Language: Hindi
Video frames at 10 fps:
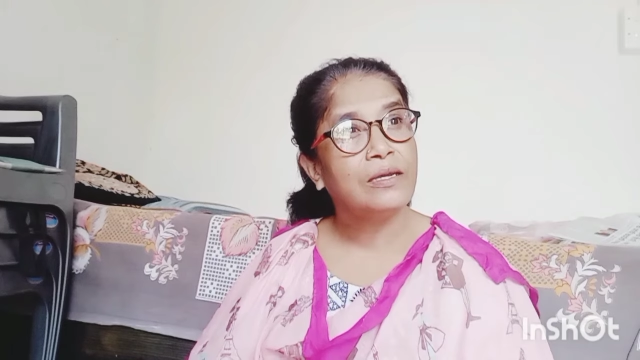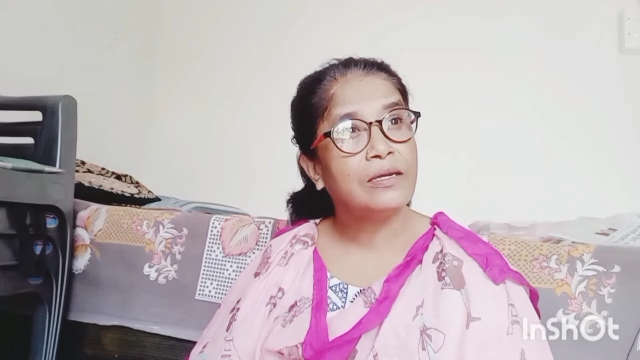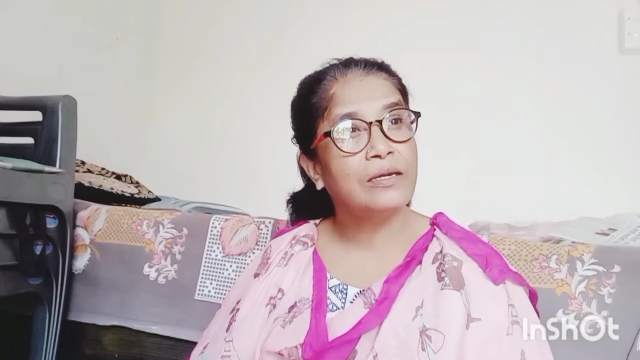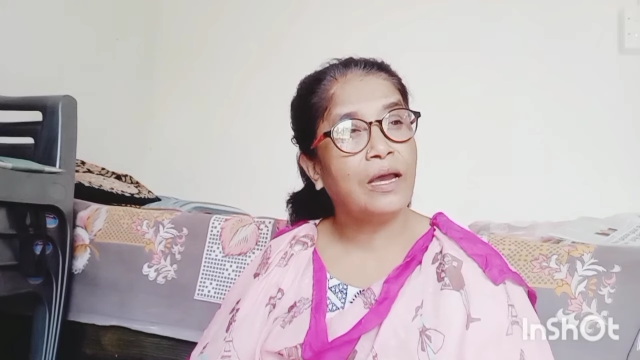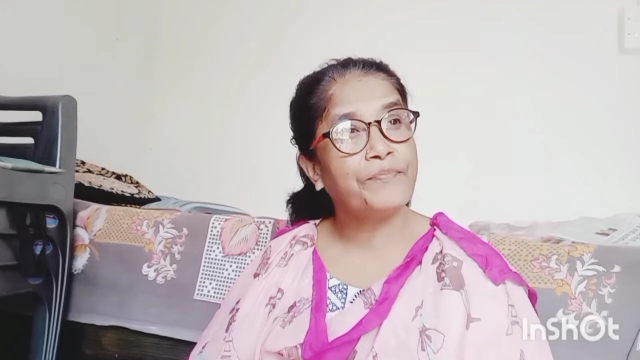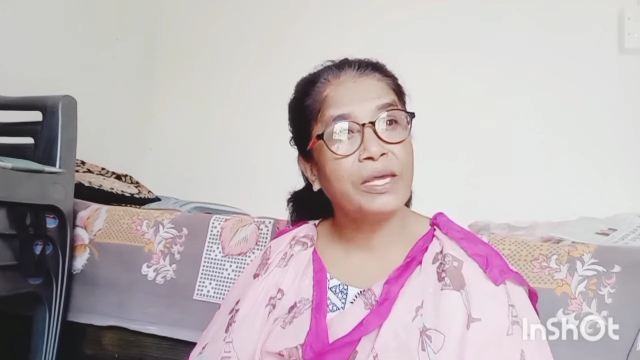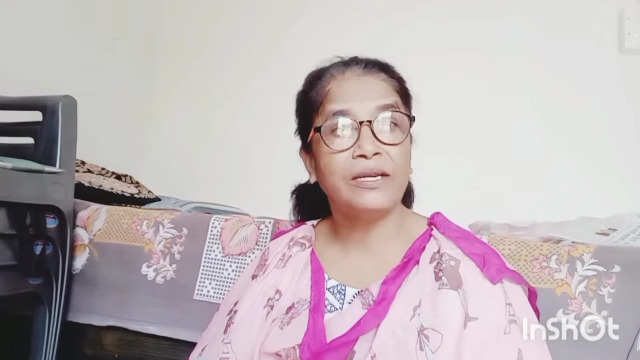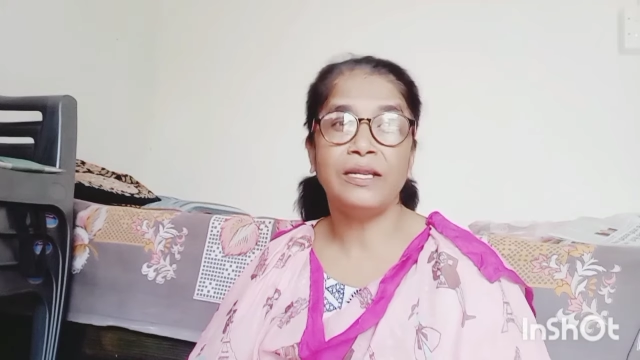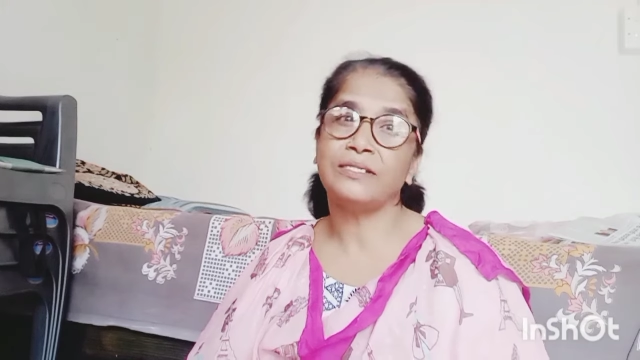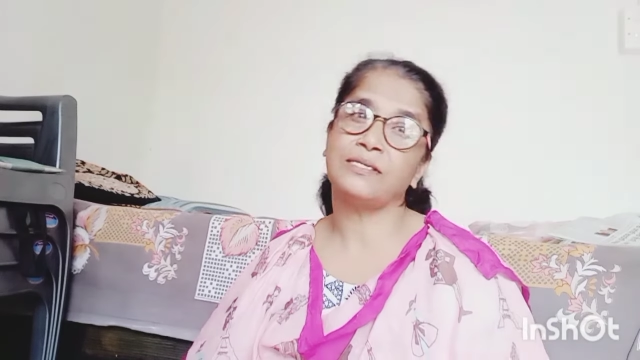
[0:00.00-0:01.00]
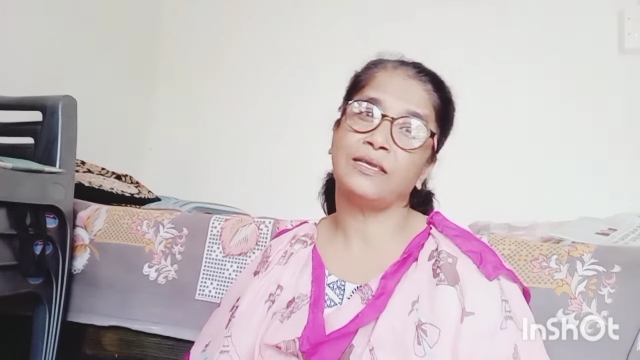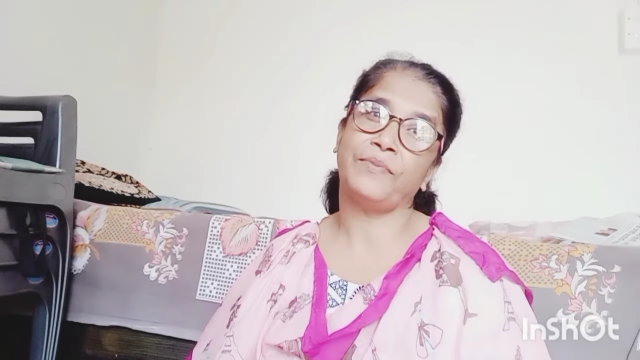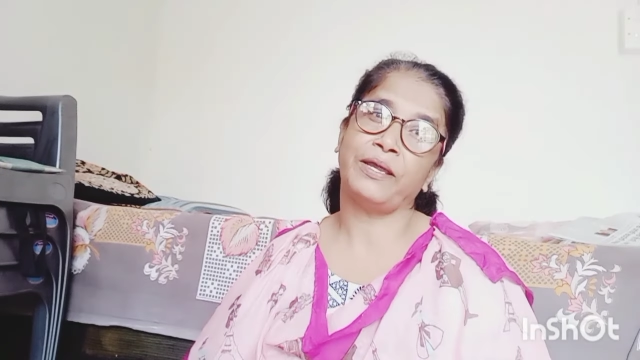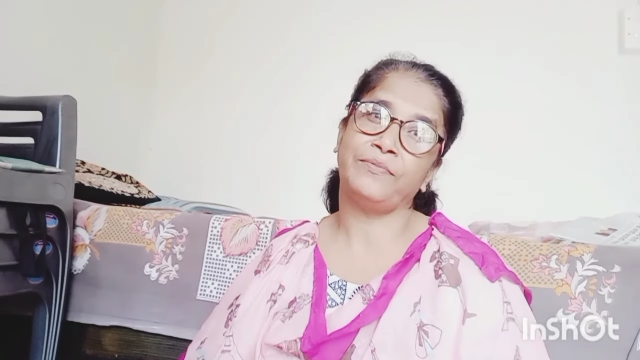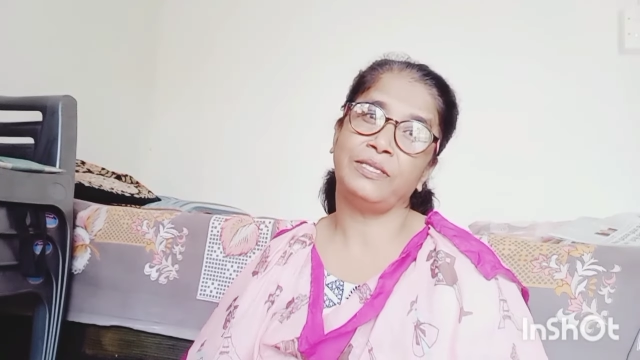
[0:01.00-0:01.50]
अपना रिलीजन के
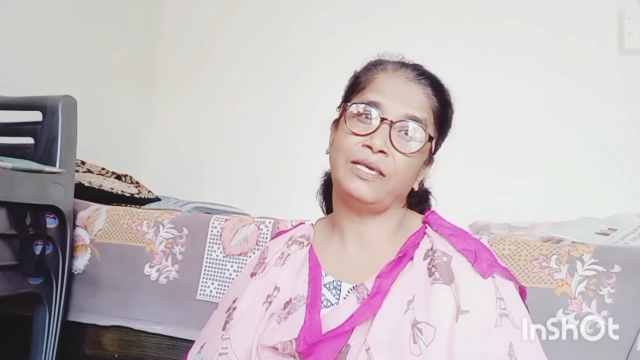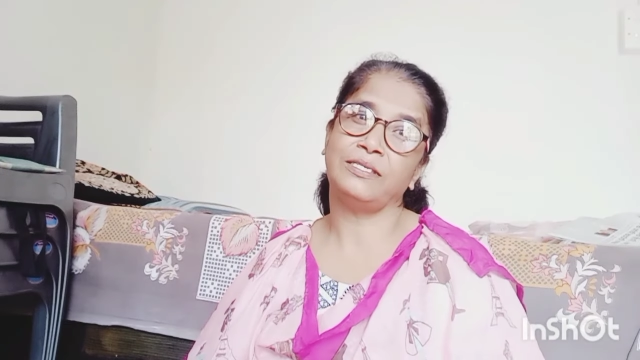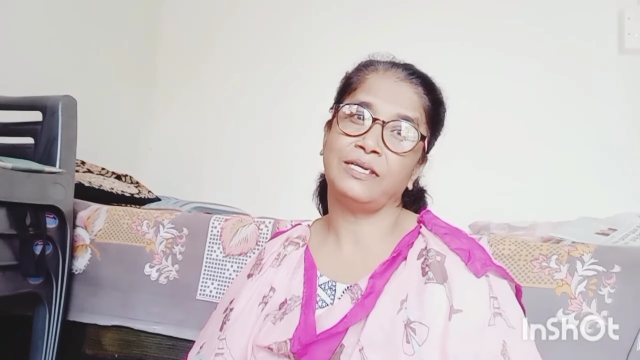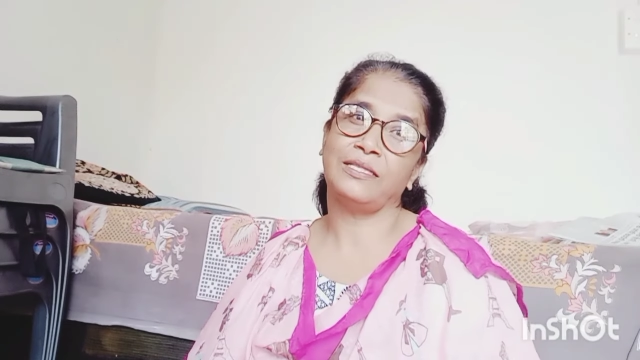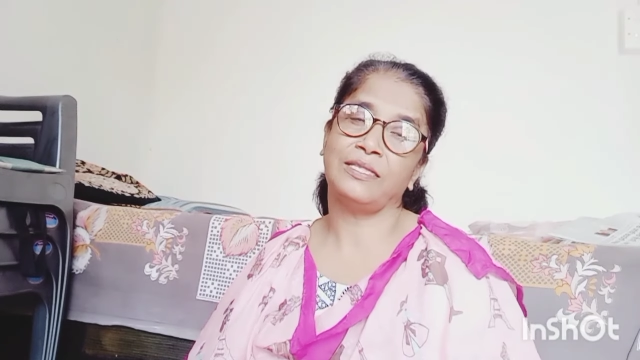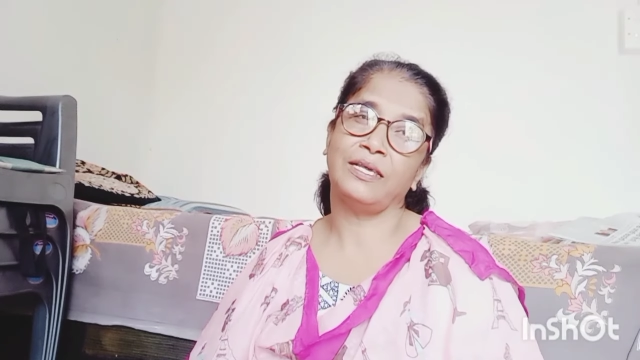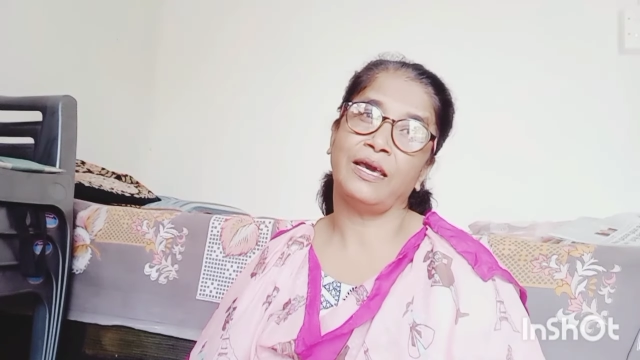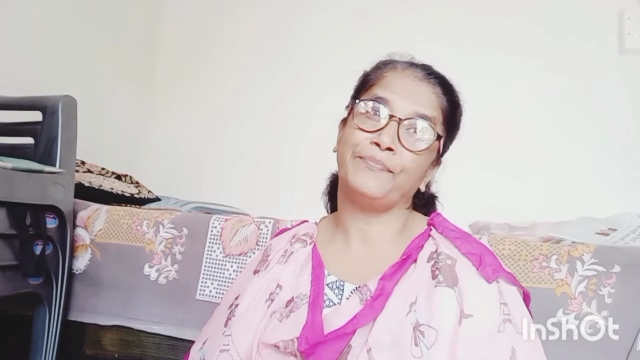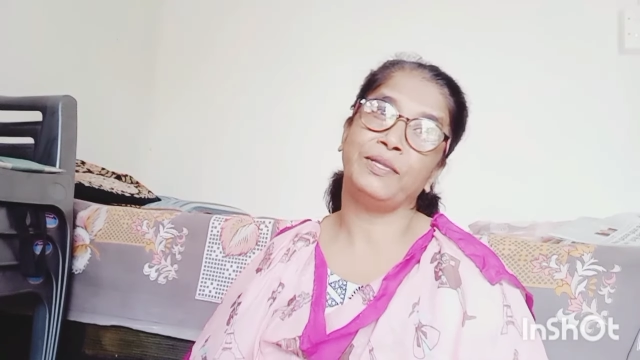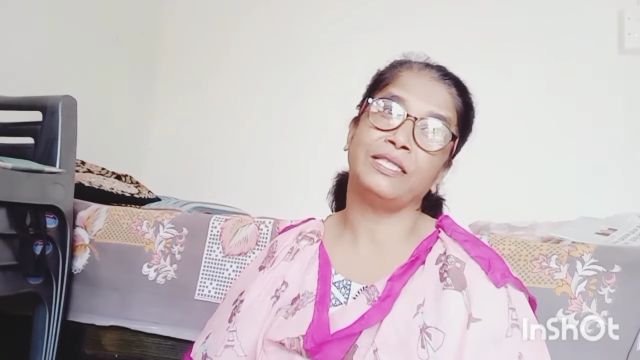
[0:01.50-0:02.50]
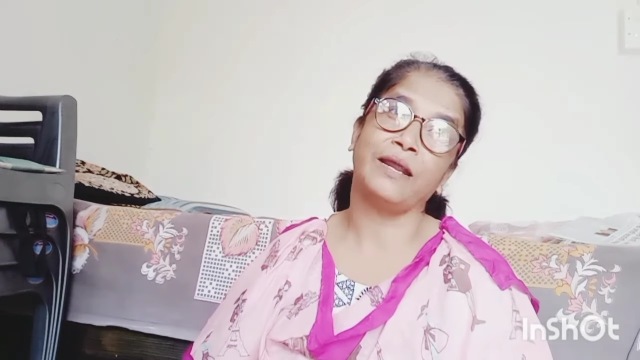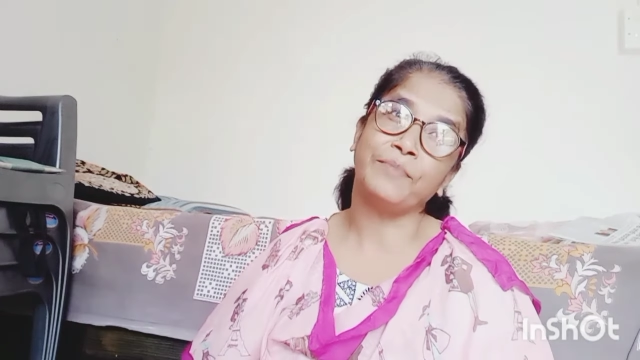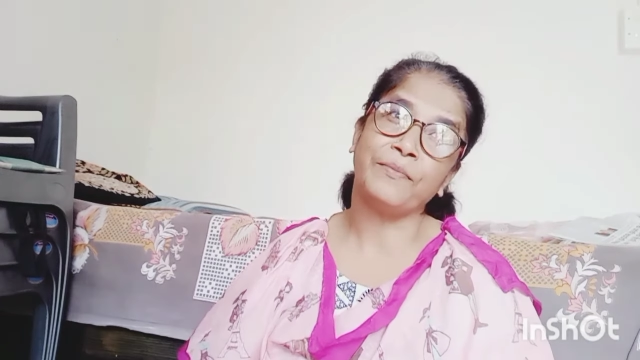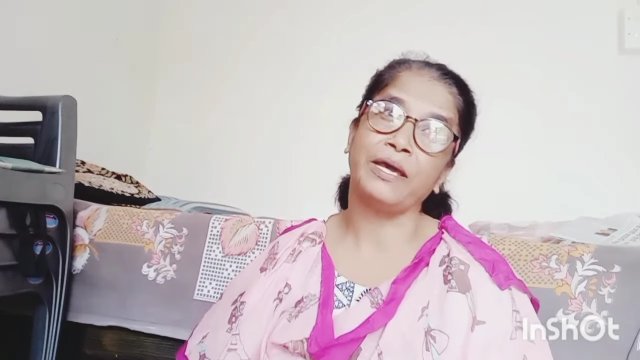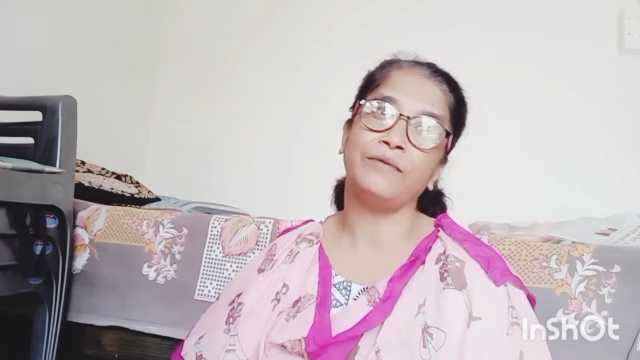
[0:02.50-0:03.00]
बारे में नहीं जानते अपने धर्म
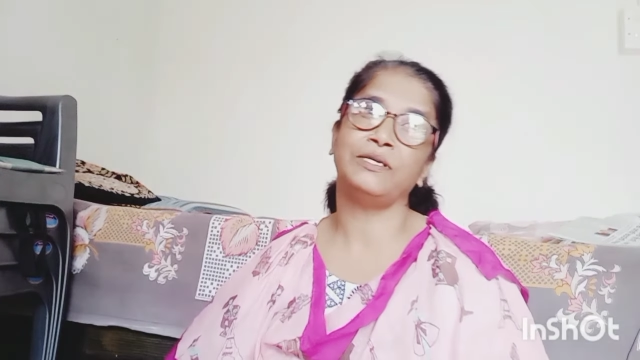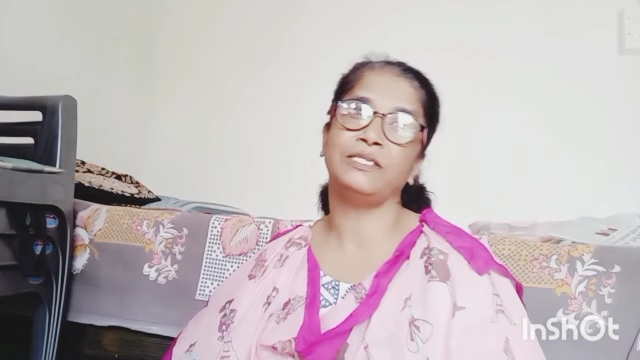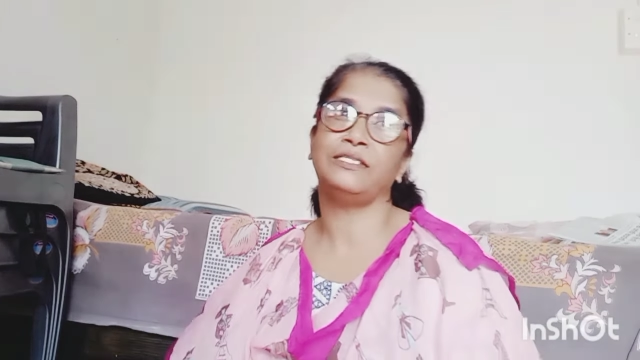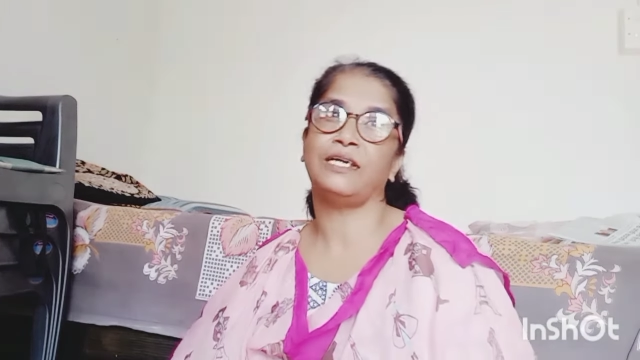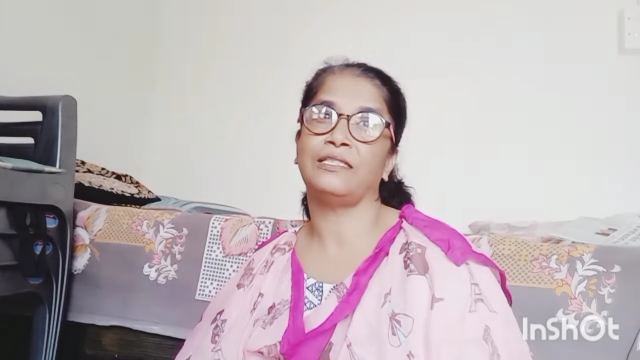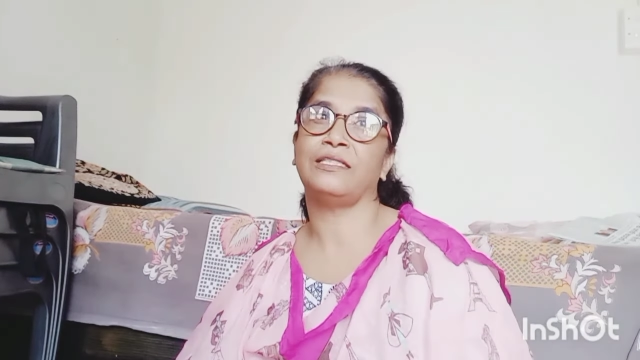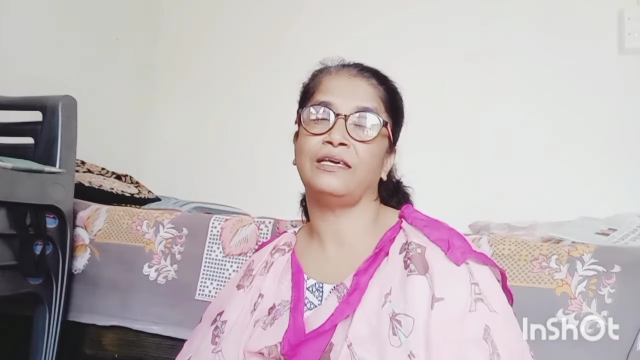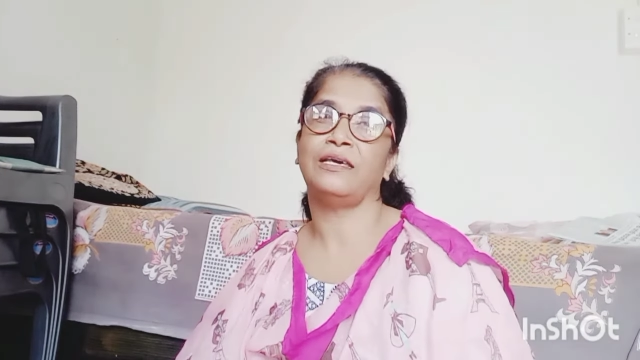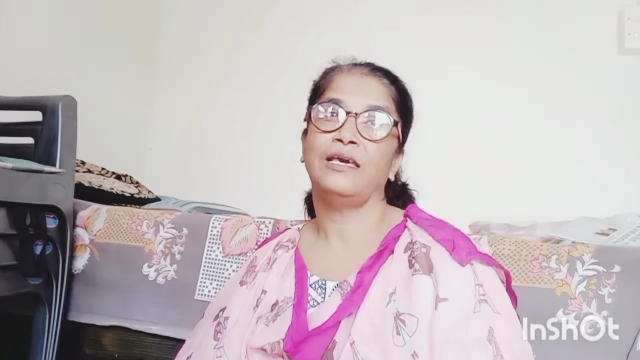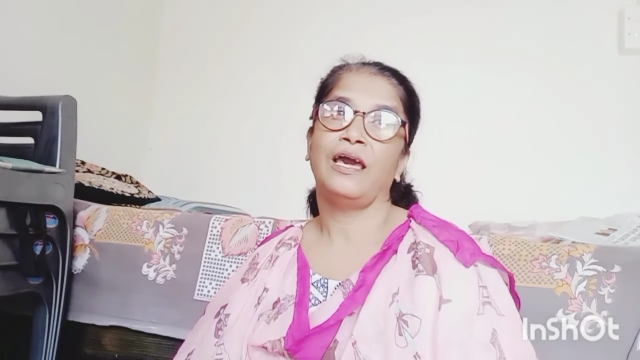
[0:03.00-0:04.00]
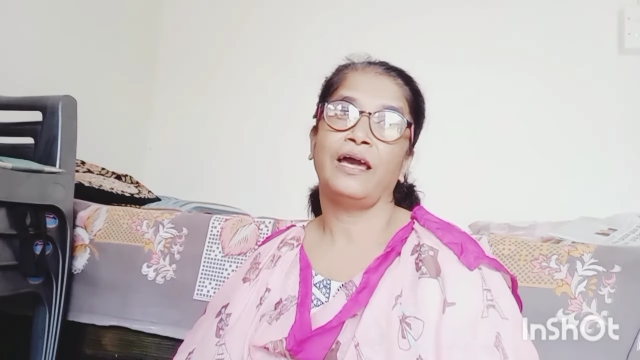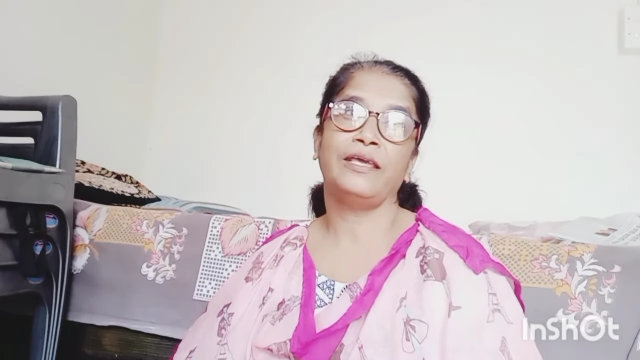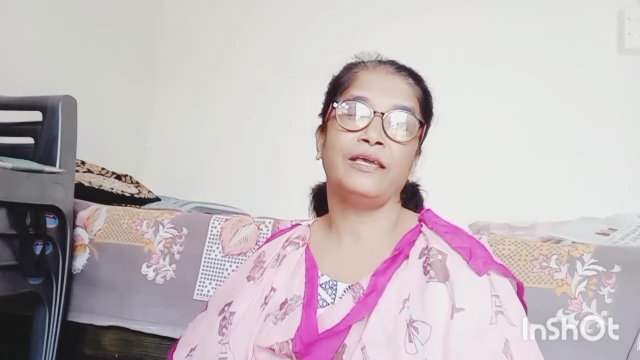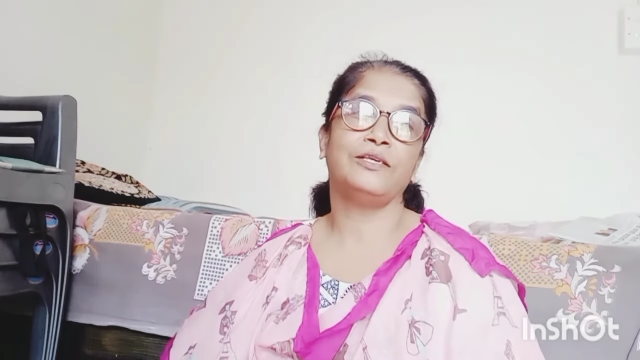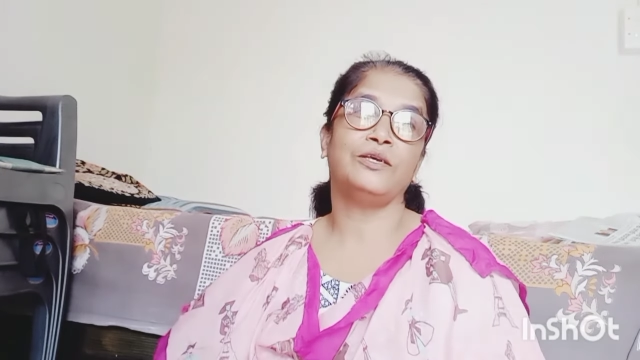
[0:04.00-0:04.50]
के बारे में नहीं जानते अरे